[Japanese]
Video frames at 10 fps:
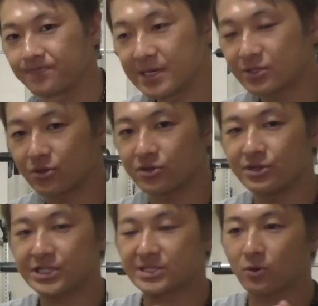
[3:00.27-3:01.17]
でその
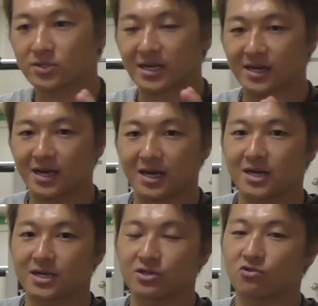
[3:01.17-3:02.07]
有利脂肪酸
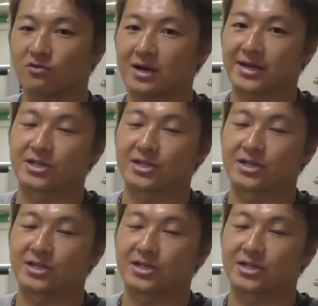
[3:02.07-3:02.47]
が要は